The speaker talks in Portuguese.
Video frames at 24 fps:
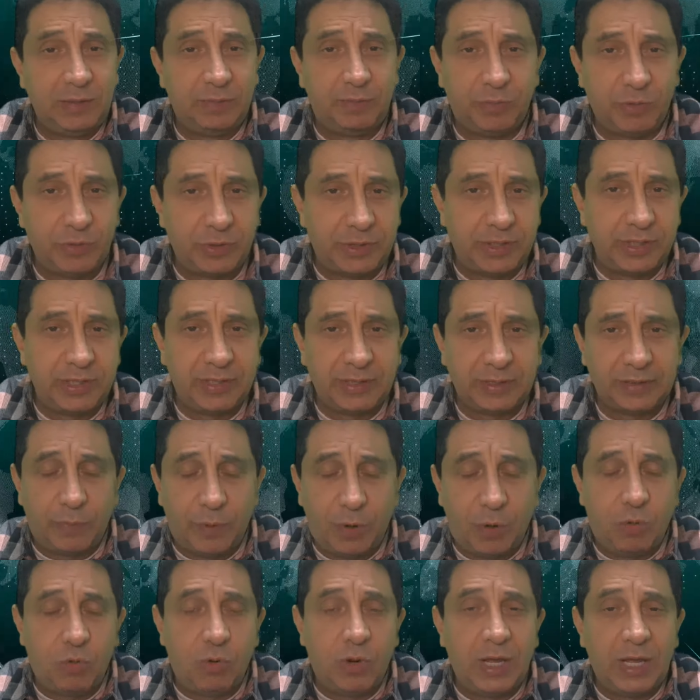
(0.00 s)
E por quê?
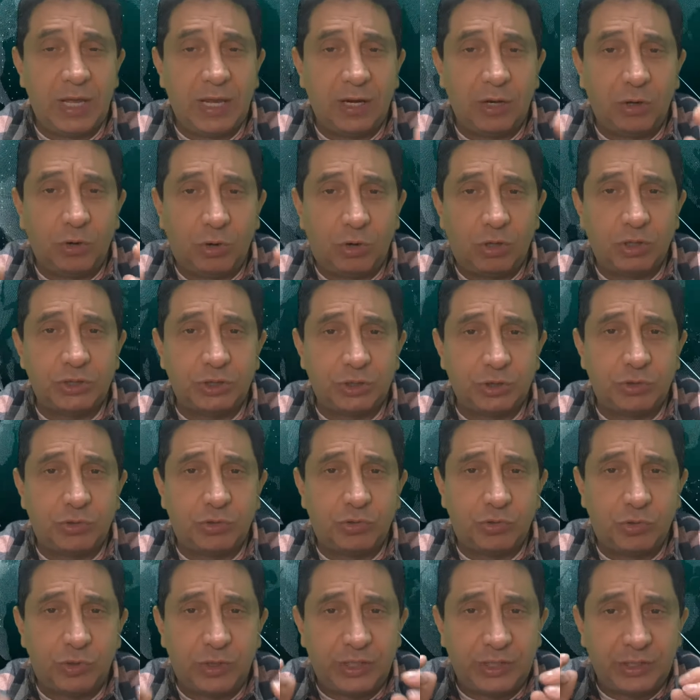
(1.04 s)
Bom, é
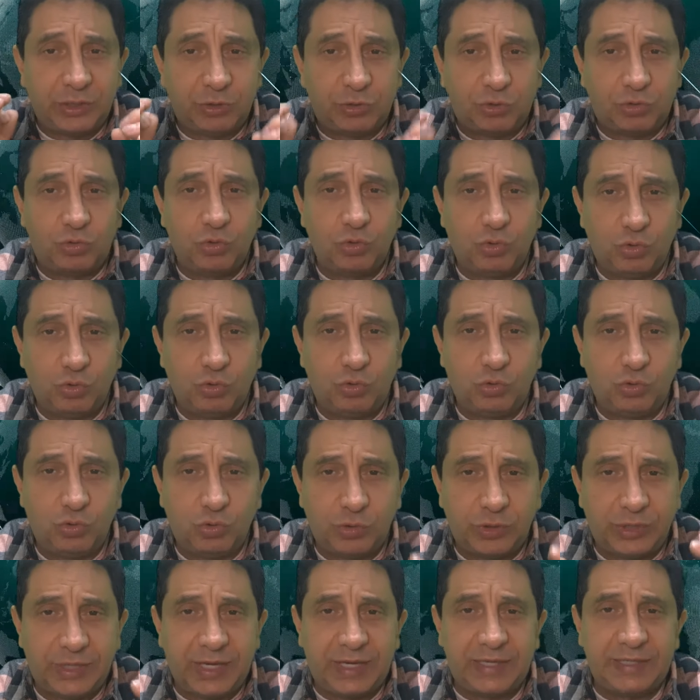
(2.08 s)
lógico que tudo
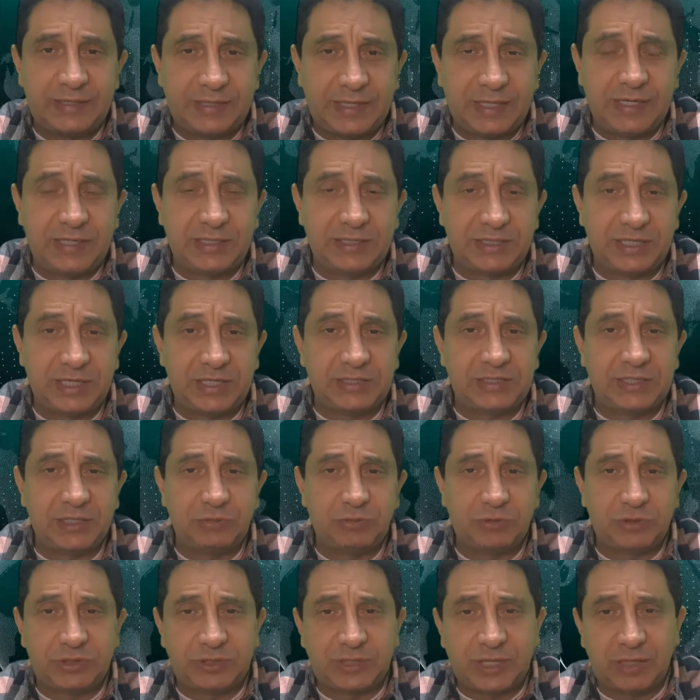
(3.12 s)
o que a inteligência
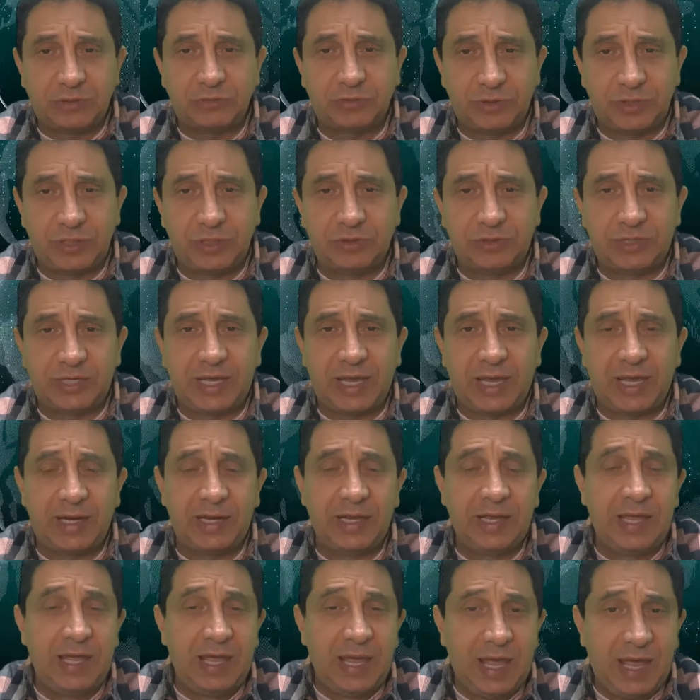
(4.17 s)
dos Estados Unidos quer
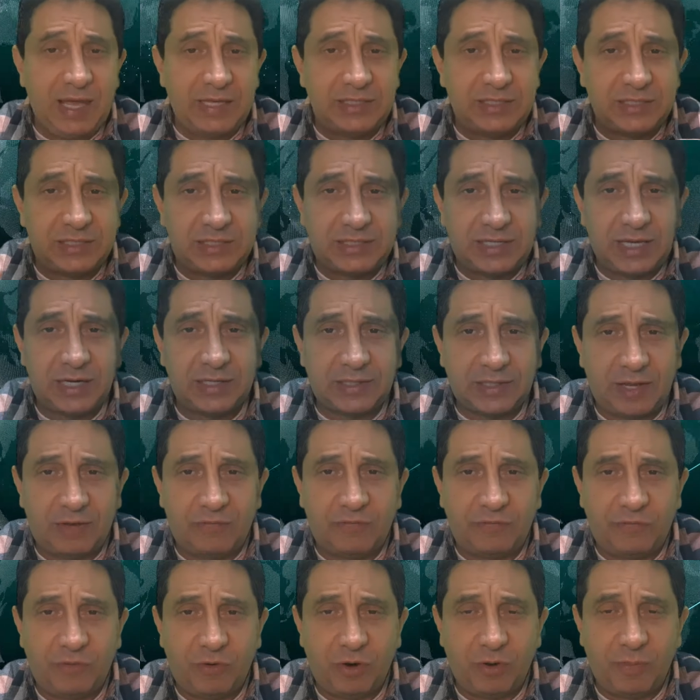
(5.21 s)
é, de certa
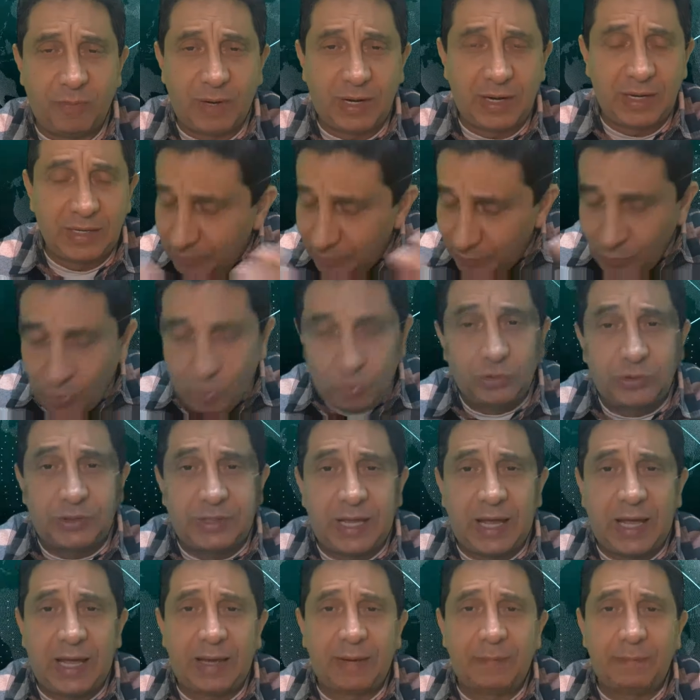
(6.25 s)
forma,
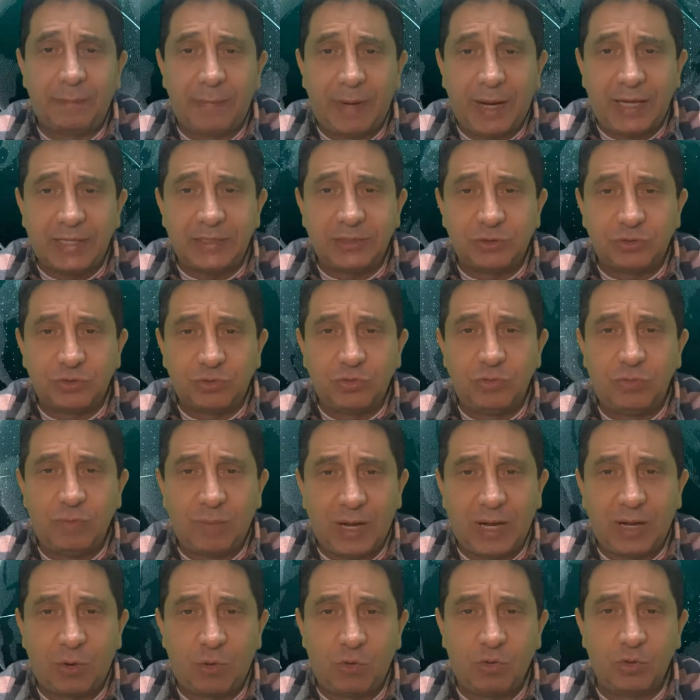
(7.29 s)
montar mais
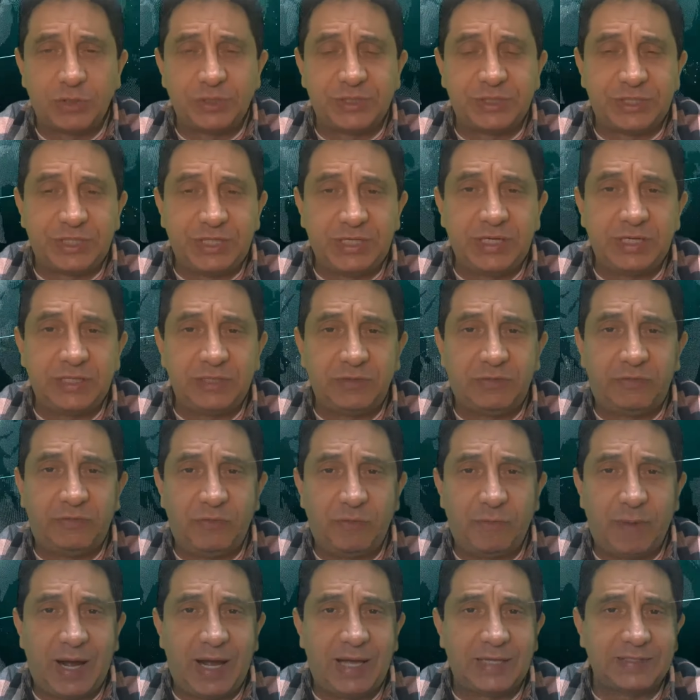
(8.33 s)
uma cortina de
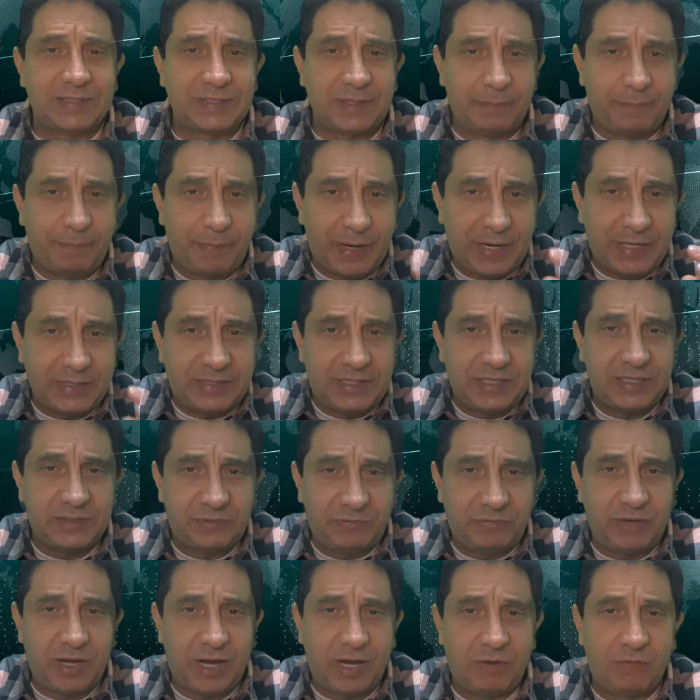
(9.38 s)
fumaça para
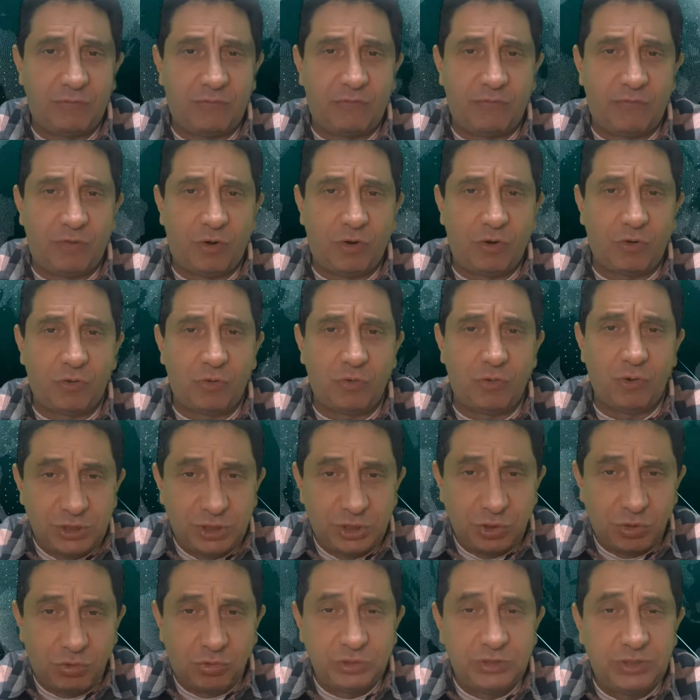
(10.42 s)
desviar o foco
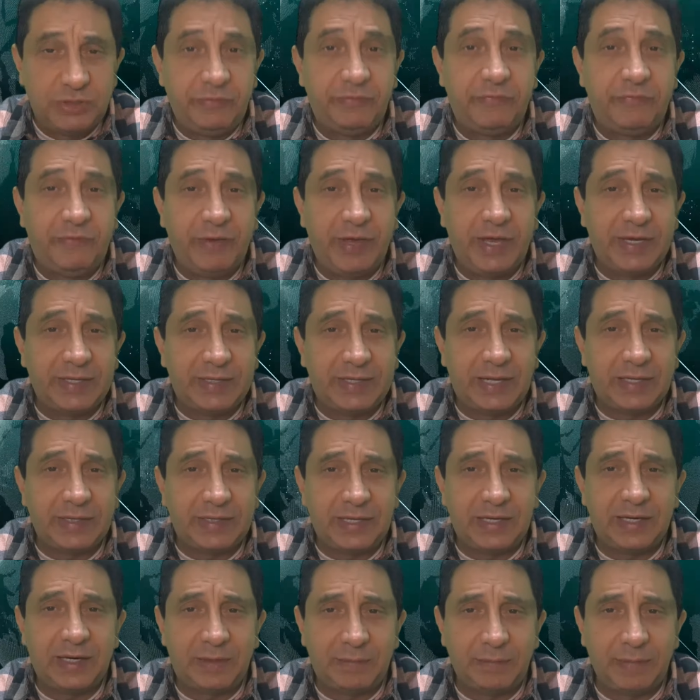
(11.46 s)
de onde
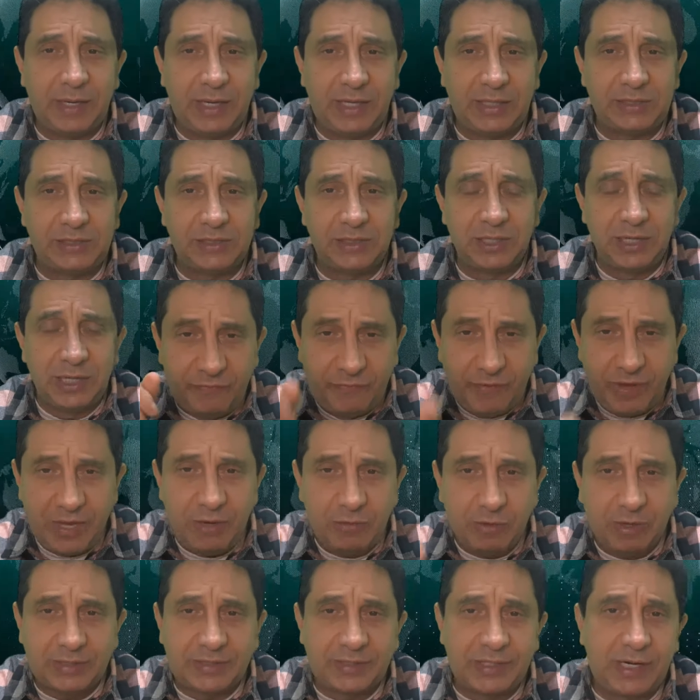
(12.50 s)
verdadeiramente
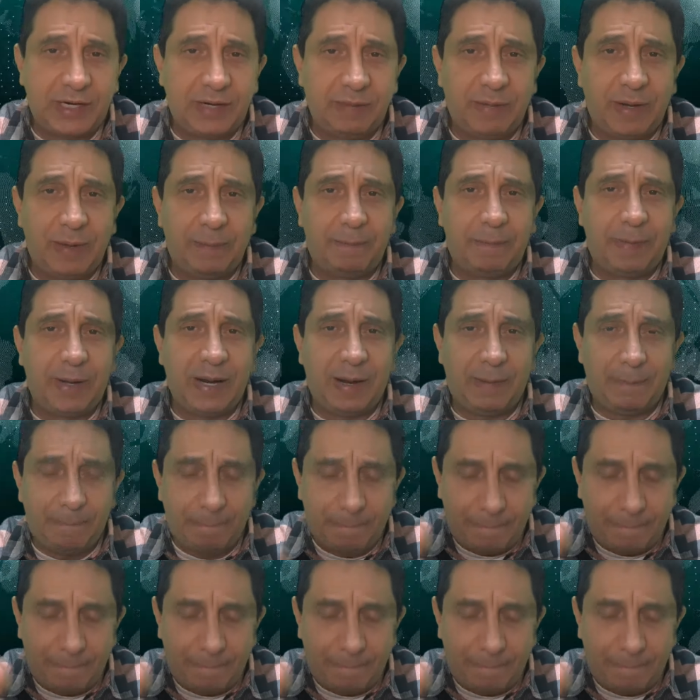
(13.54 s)
veio a trama para